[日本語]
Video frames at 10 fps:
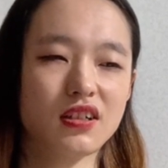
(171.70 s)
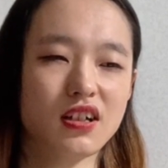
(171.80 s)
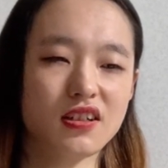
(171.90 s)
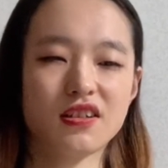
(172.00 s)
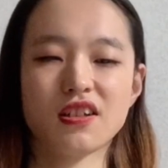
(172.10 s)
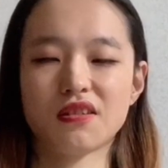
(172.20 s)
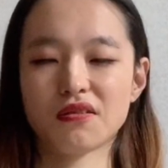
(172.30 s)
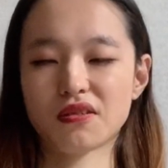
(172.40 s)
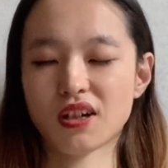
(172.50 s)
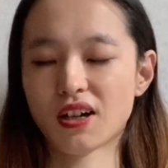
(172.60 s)
関してと
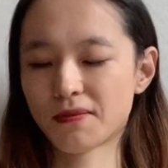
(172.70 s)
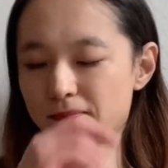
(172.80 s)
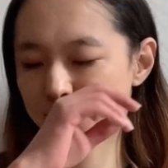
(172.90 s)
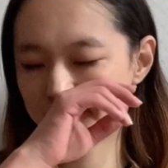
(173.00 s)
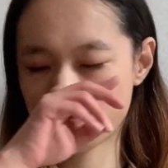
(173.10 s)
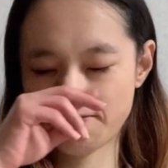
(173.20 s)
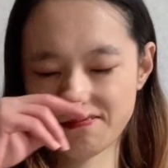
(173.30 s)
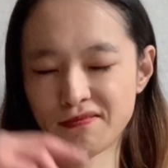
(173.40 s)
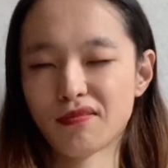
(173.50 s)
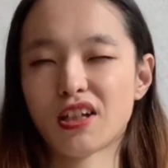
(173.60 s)
いうか
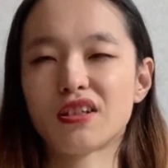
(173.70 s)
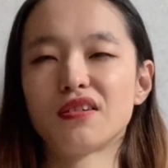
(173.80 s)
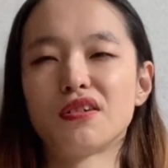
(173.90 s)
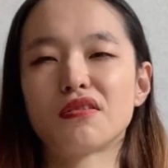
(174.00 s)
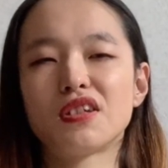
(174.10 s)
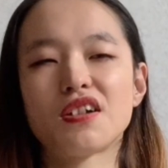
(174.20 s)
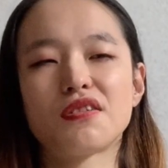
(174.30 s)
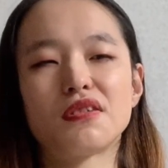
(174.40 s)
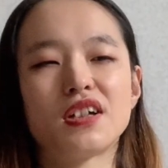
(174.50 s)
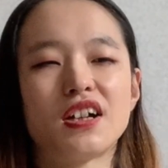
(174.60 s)
なんていう緑内
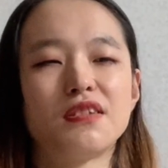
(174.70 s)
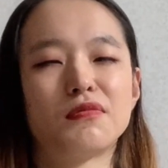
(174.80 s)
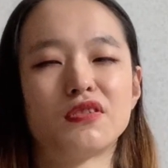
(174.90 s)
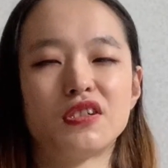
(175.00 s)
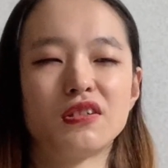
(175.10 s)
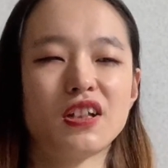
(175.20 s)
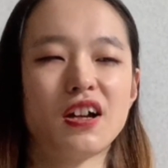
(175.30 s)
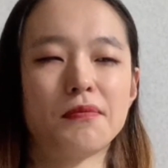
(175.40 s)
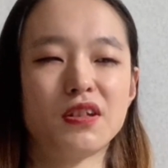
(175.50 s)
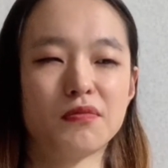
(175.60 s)
障以外にもいろん
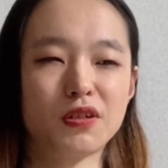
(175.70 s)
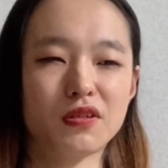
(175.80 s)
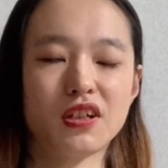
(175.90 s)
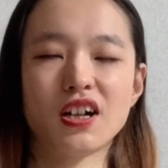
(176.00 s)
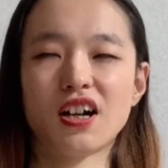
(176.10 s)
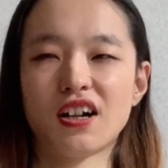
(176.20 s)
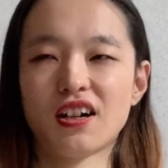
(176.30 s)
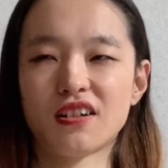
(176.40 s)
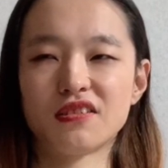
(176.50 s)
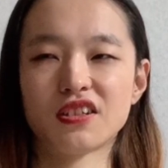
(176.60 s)
な目の病気が
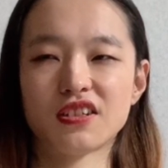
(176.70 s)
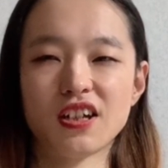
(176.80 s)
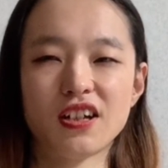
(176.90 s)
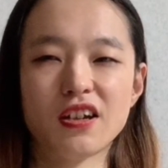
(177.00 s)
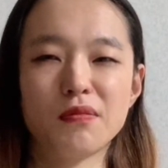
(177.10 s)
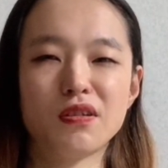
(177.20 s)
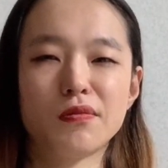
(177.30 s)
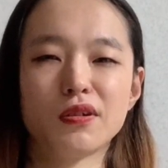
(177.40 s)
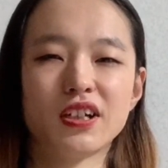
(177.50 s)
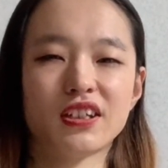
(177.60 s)
あるんですね
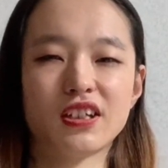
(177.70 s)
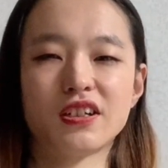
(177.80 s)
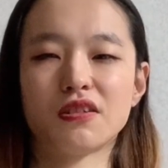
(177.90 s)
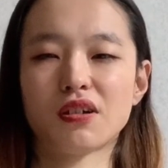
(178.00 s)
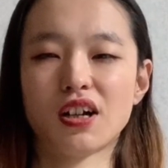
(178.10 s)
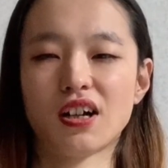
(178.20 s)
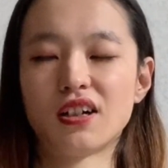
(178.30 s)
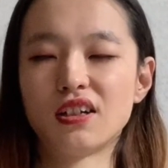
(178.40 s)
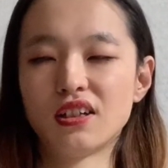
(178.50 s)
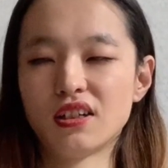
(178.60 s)
レーベル病やったりとか、
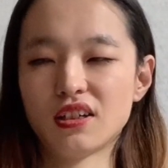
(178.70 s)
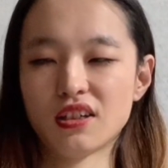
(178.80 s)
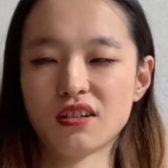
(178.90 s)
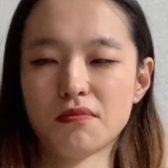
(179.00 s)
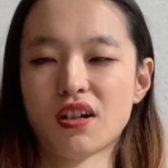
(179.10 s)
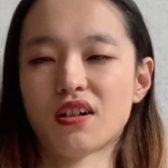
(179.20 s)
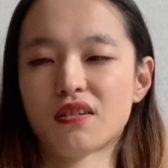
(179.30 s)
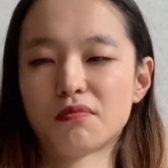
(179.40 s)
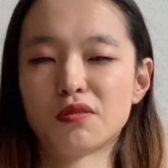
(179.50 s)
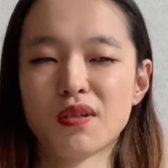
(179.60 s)
まあ、
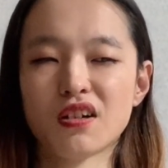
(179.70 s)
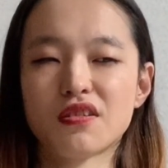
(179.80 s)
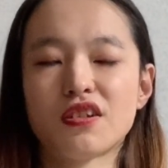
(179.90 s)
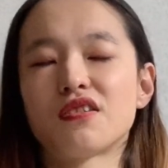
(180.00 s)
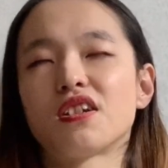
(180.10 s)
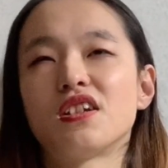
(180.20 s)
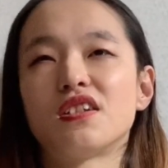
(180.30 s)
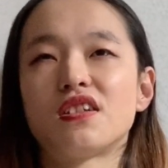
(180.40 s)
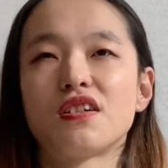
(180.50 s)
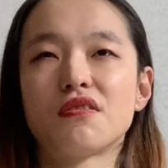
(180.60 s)
網膜色素
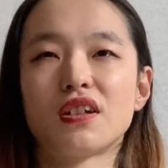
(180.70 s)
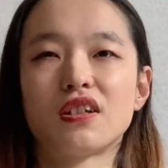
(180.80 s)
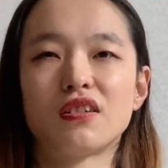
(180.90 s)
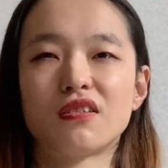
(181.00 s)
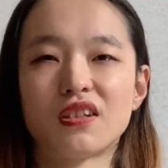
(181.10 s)
変性症やったりとか